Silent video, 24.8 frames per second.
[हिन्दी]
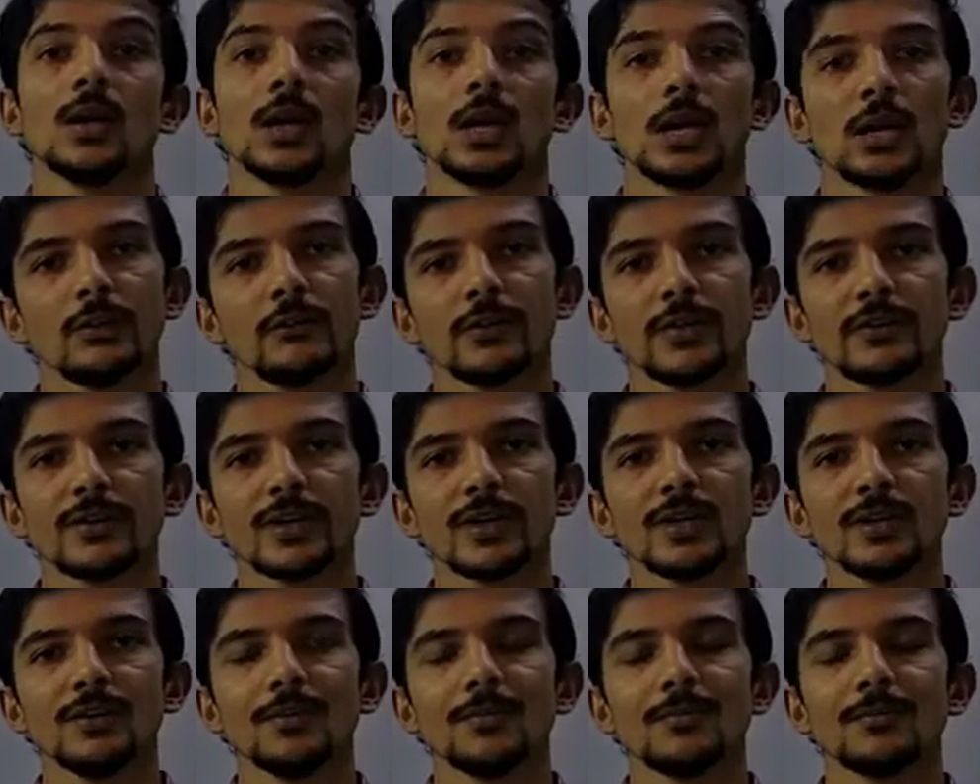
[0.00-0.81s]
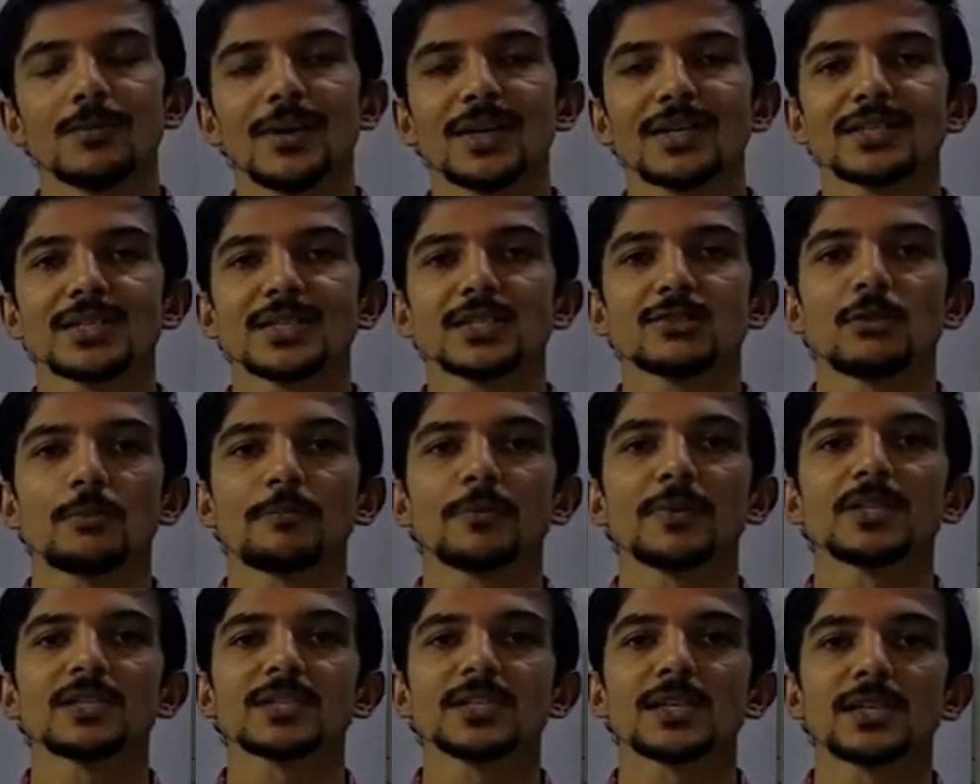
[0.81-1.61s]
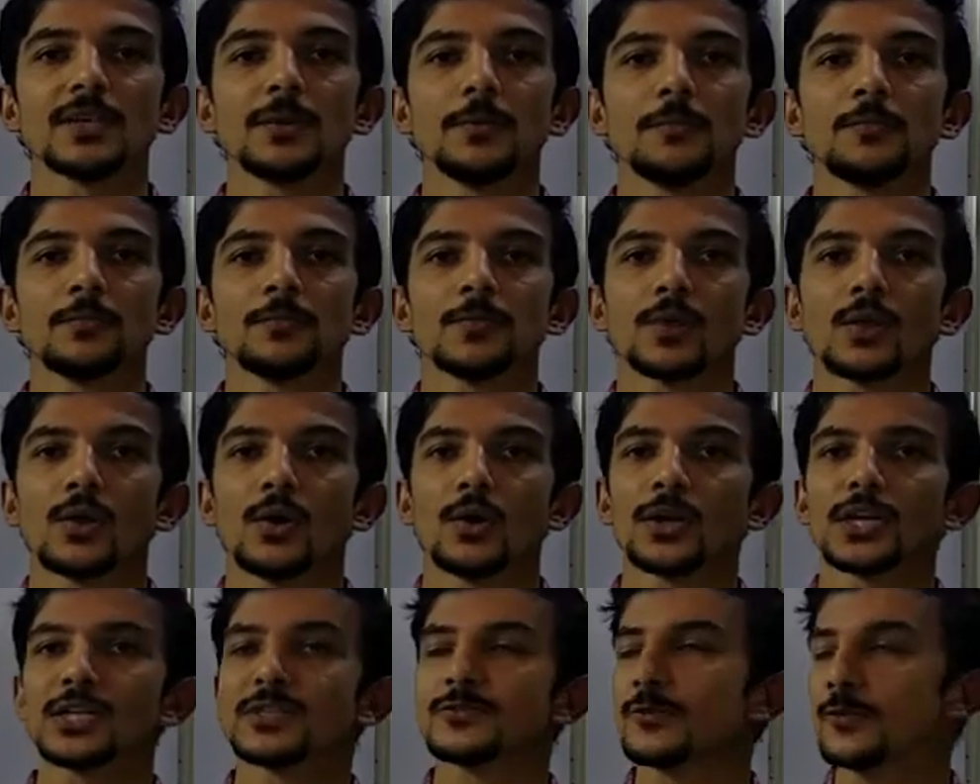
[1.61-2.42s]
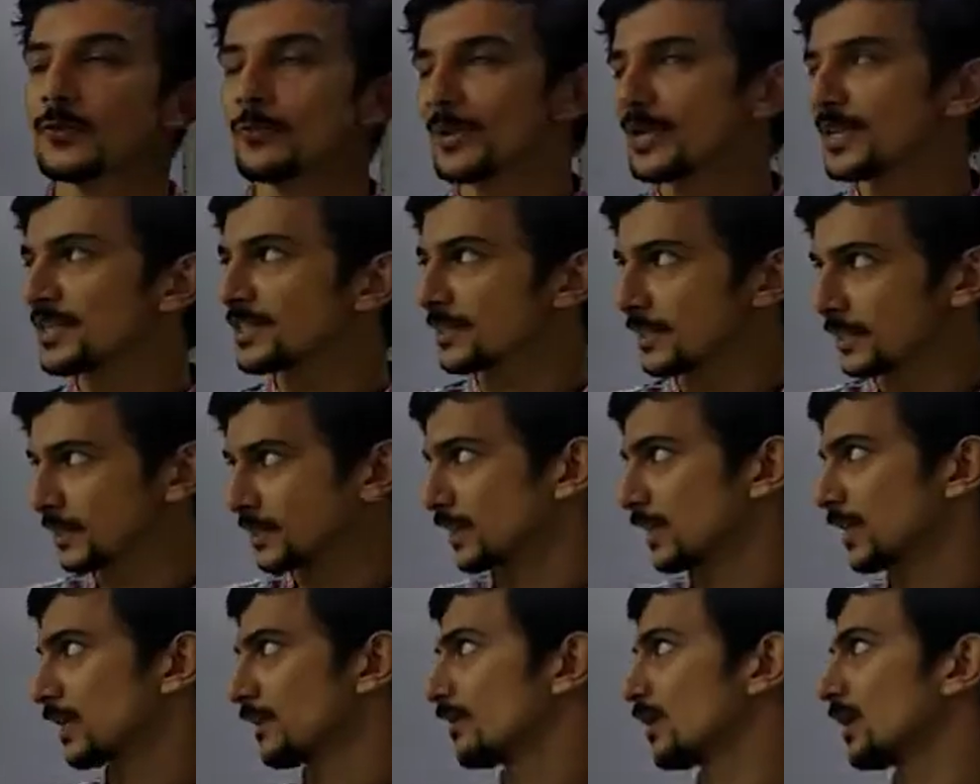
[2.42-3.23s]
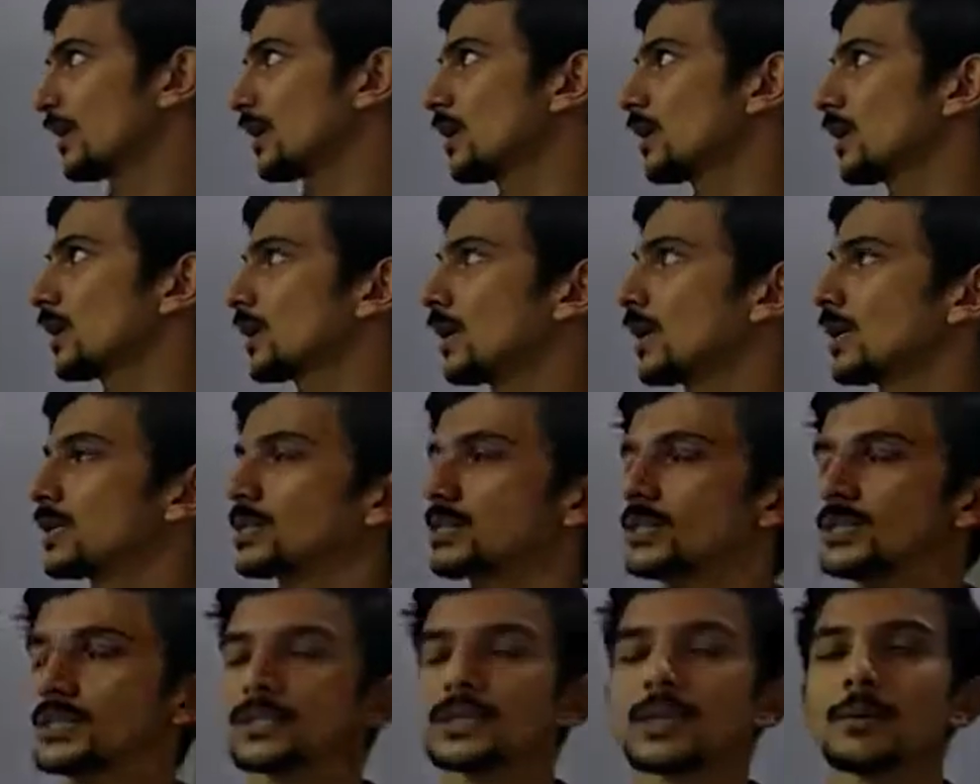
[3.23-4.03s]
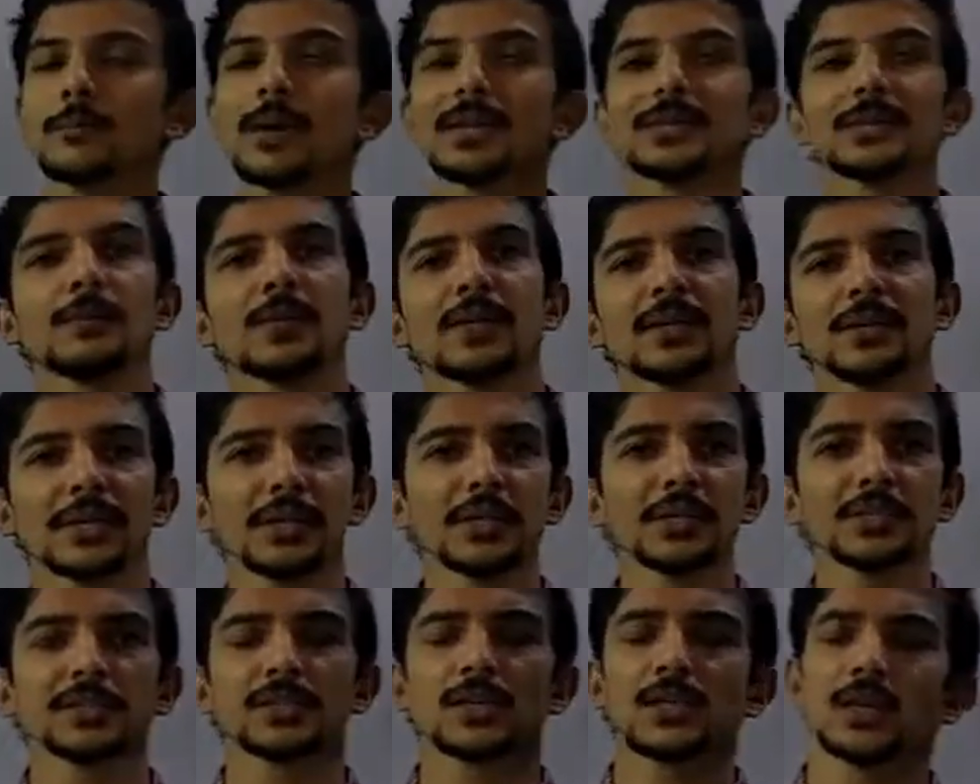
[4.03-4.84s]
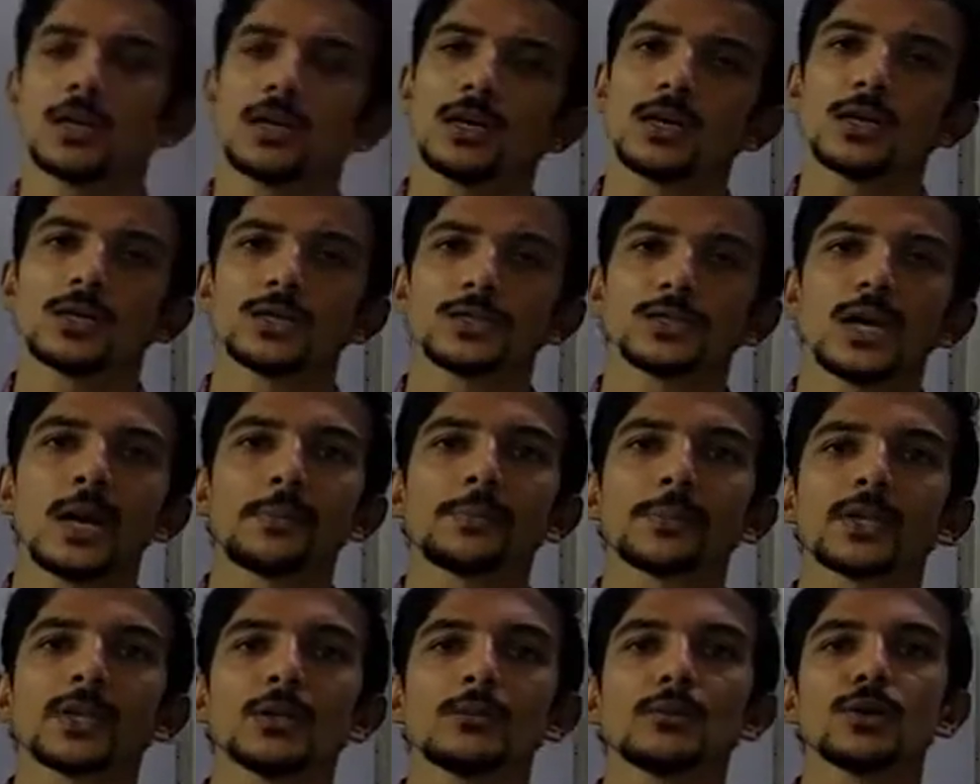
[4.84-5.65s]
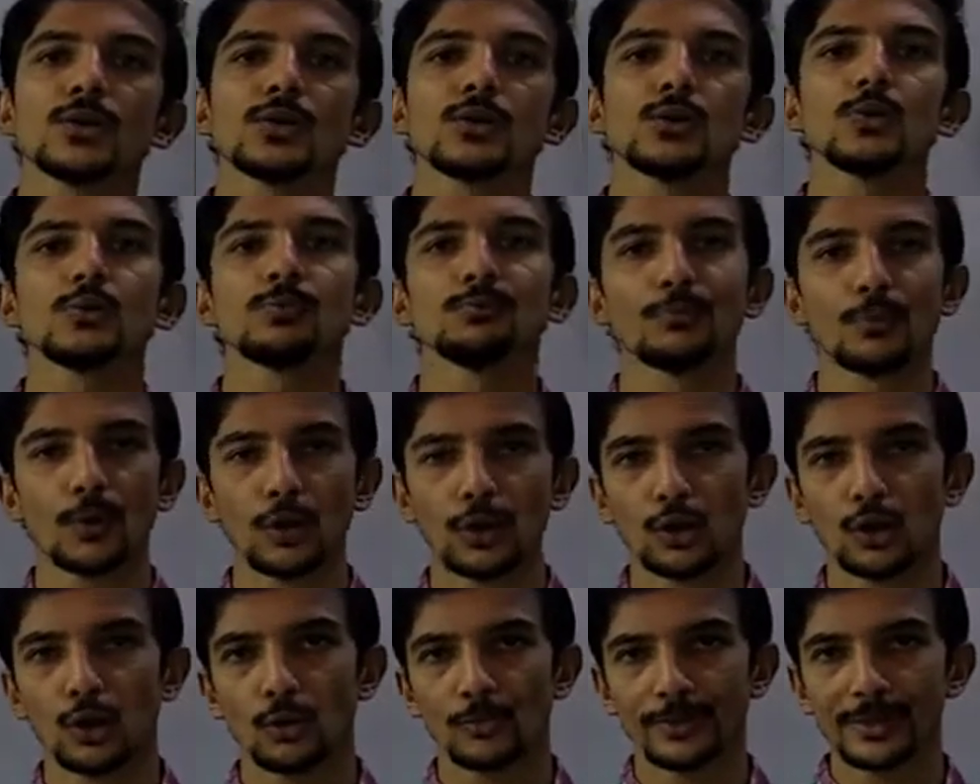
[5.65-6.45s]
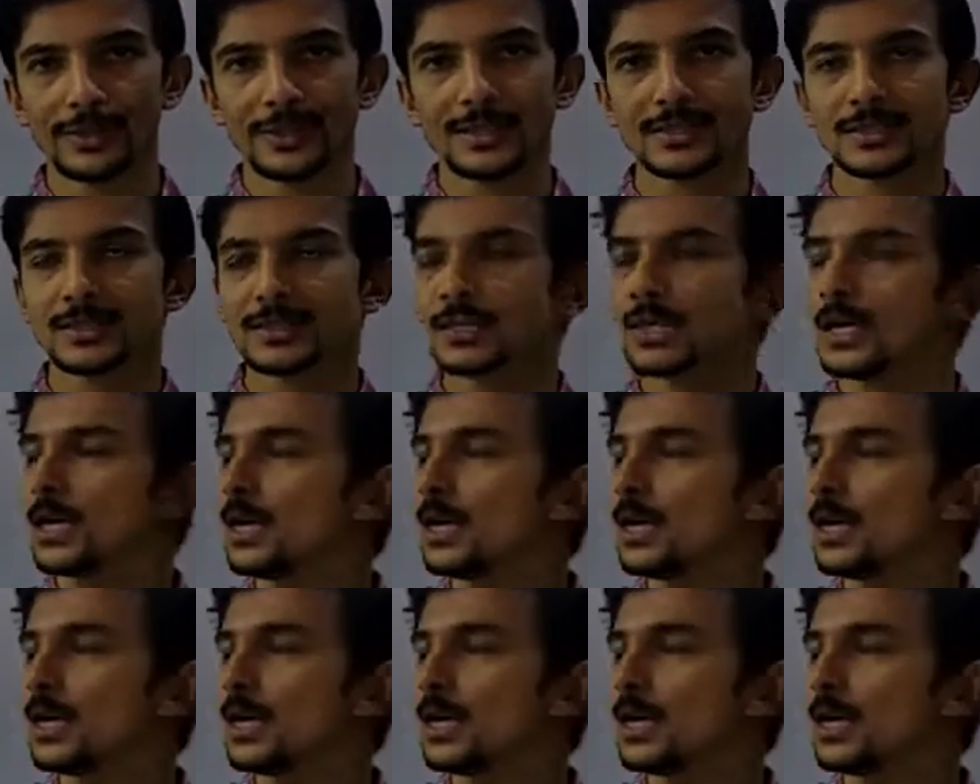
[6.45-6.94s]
हेलो एवरीवन माय सेल्फ स्वप्निल सर और इस वीडियो में डिस्कस करने वाले हैं क्लास टेन का मैथमेटिक्स और चैप्टर नंबर टू पॉलिनोमियल्स